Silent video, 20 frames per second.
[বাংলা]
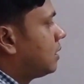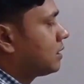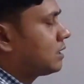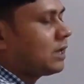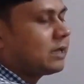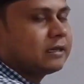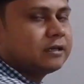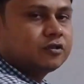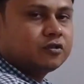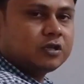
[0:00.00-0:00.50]

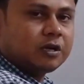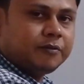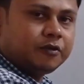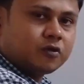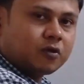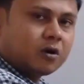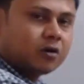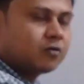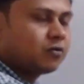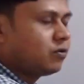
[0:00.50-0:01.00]
তাদের যদি আমি
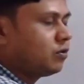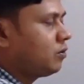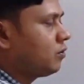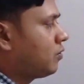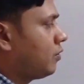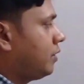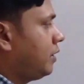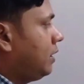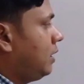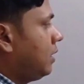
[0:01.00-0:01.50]
ডট গুণন
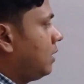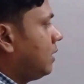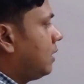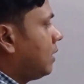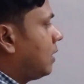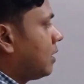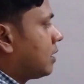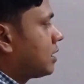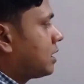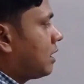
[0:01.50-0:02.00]
করি
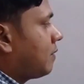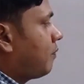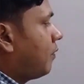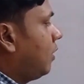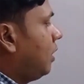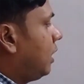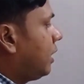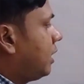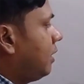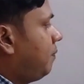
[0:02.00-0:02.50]
তারপর
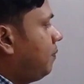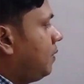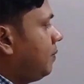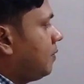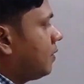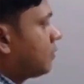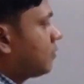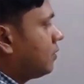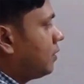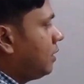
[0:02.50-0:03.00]
লিখি পি
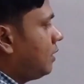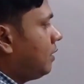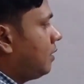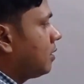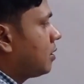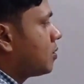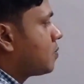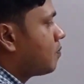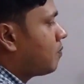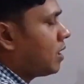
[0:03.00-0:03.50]
ভেক্টরের
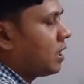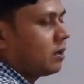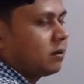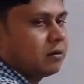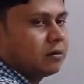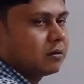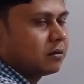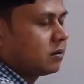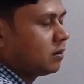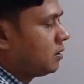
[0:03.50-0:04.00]
মান
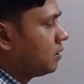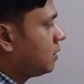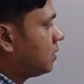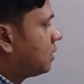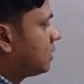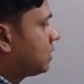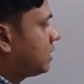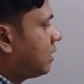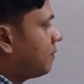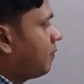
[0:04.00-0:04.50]

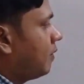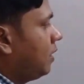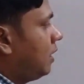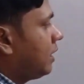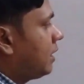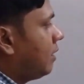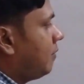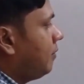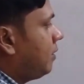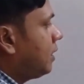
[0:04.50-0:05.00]
তারপরে
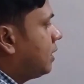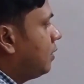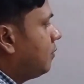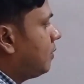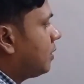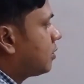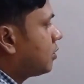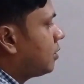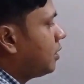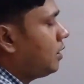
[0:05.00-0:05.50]
লিখি আমি কিউ
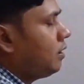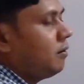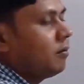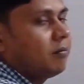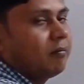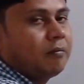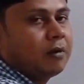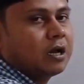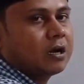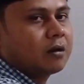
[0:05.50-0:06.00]
ভেক্টরের
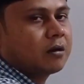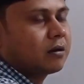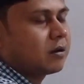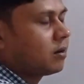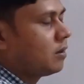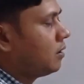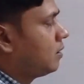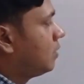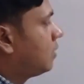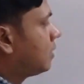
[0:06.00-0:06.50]
মান
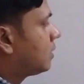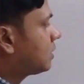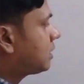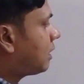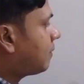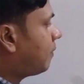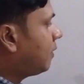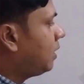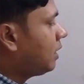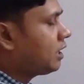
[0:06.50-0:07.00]

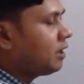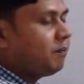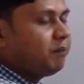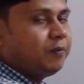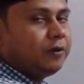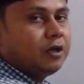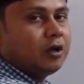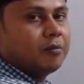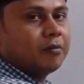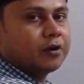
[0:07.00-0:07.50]
তারপরে লিখি
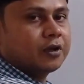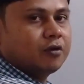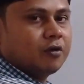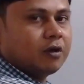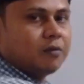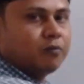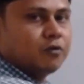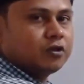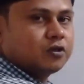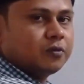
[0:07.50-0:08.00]
পি এবং কিউ
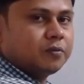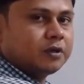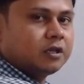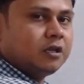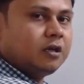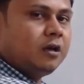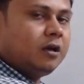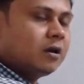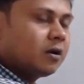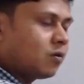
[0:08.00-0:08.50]
এর
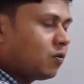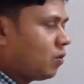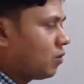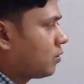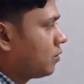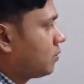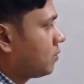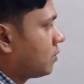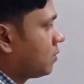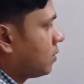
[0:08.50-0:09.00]
মধ্যবর্তী কোণ
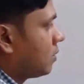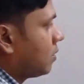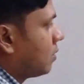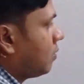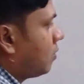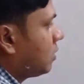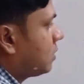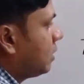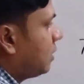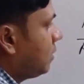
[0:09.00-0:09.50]

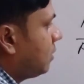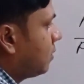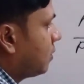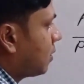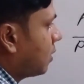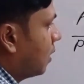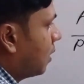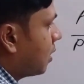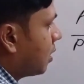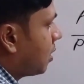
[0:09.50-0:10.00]
অর্থাৎ
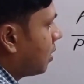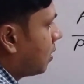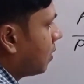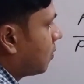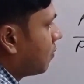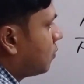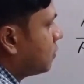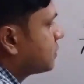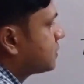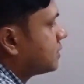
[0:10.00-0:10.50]

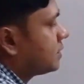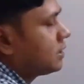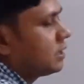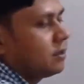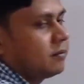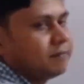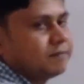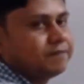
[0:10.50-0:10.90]
কস্তিটা